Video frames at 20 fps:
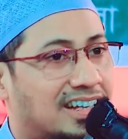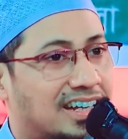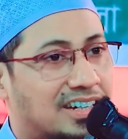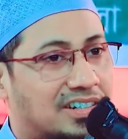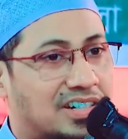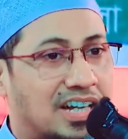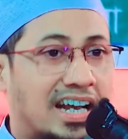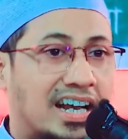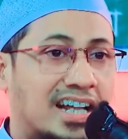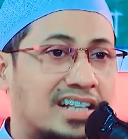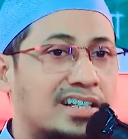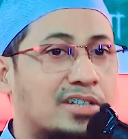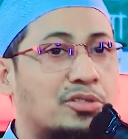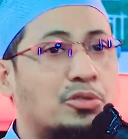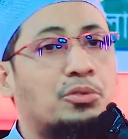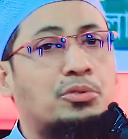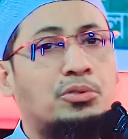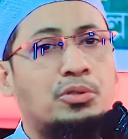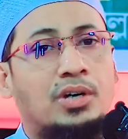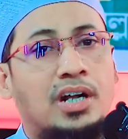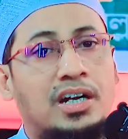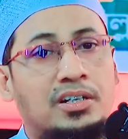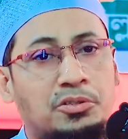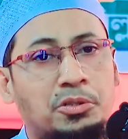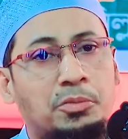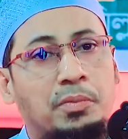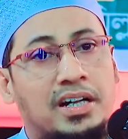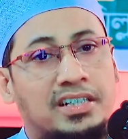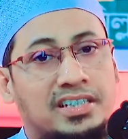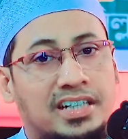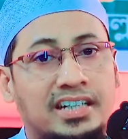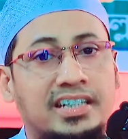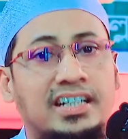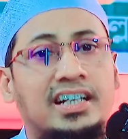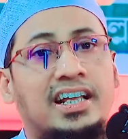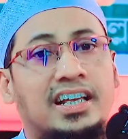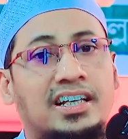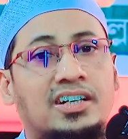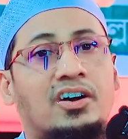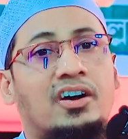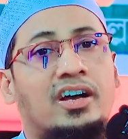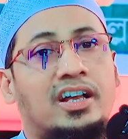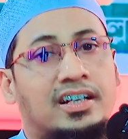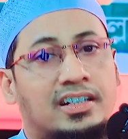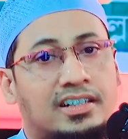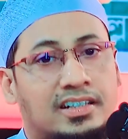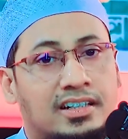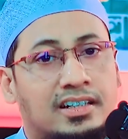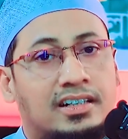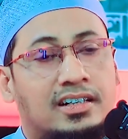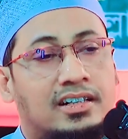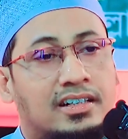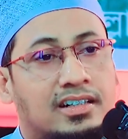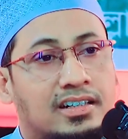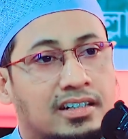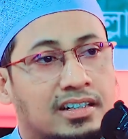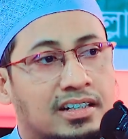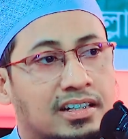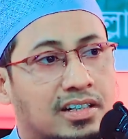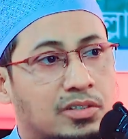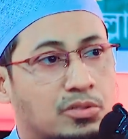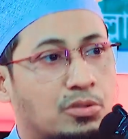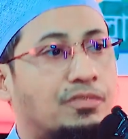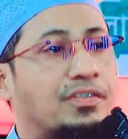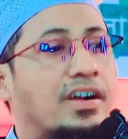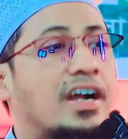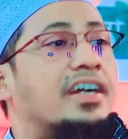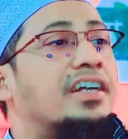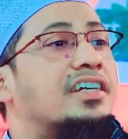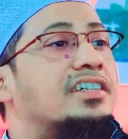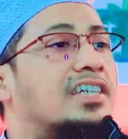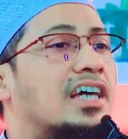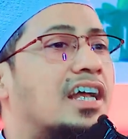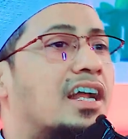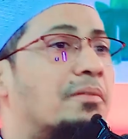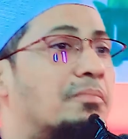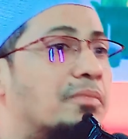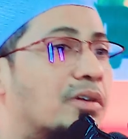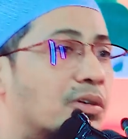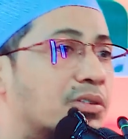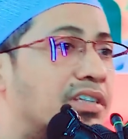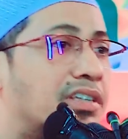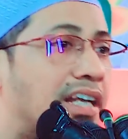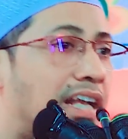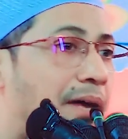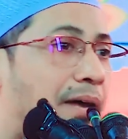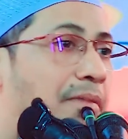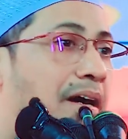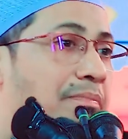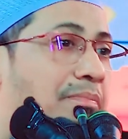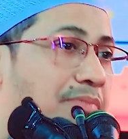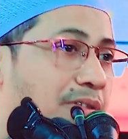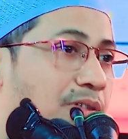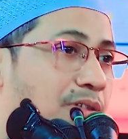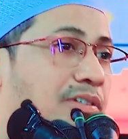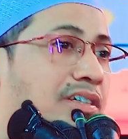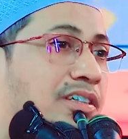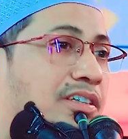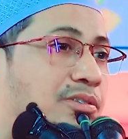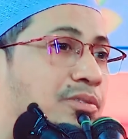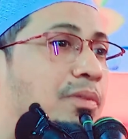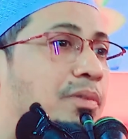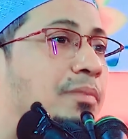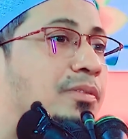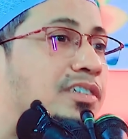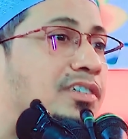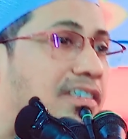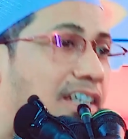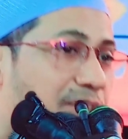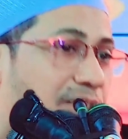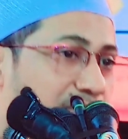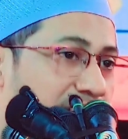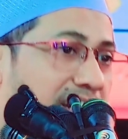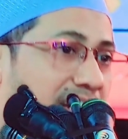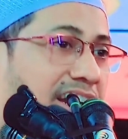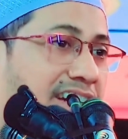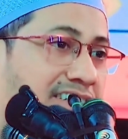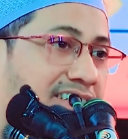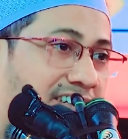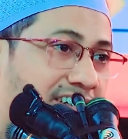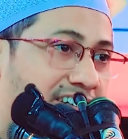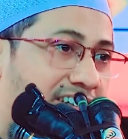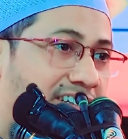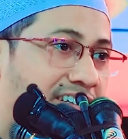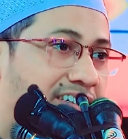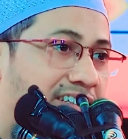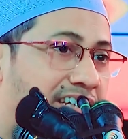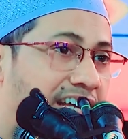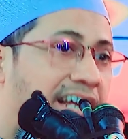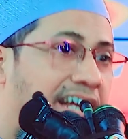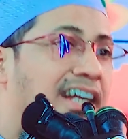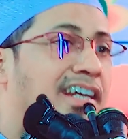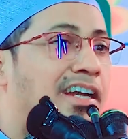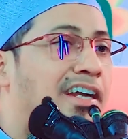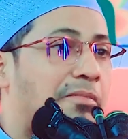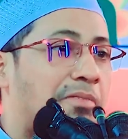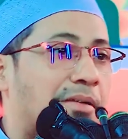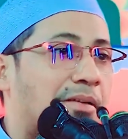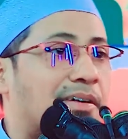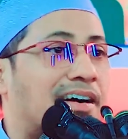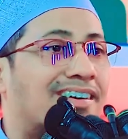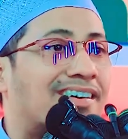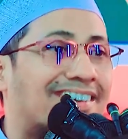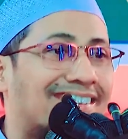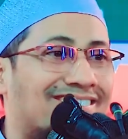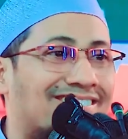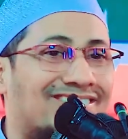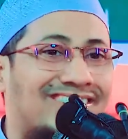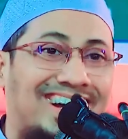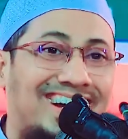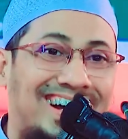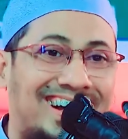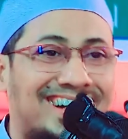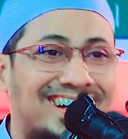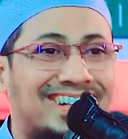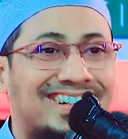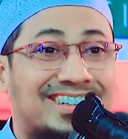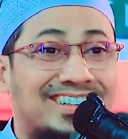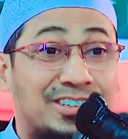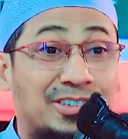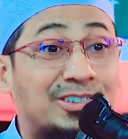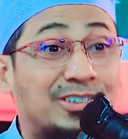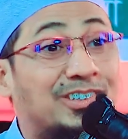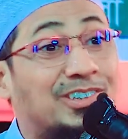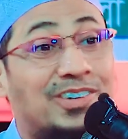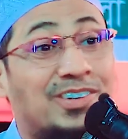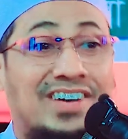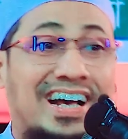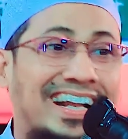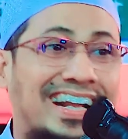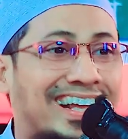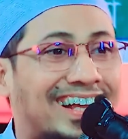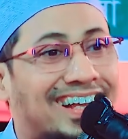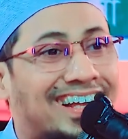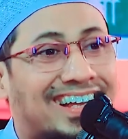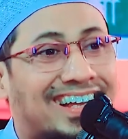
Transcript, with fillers: এটা আলাদা ছোট্টখাট্ট বাসা নিলেই হয় কিছু ফার্নিচার আমরাও দিলাম আপনিও কিছু ব্যবস্থা করলেন দেখেন না বাবা বাহ শুদ্ধ মারে